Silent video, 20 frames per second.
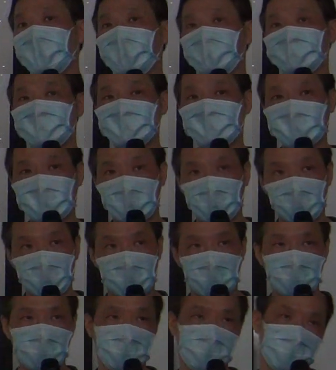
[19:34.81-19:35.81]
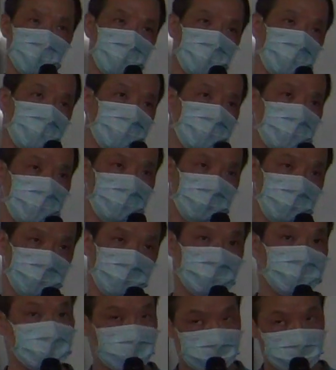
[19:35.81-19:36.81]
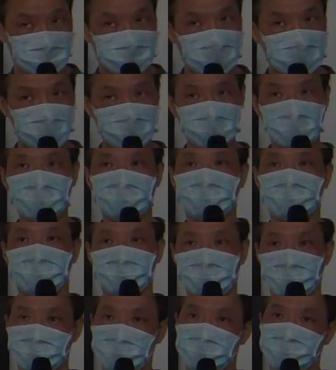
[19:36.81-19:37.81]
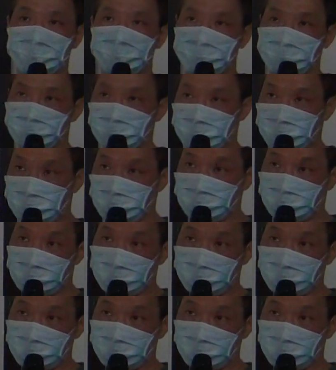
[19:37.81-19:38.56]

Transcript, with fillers: 要接皇位的，其他儿子都叫庶子，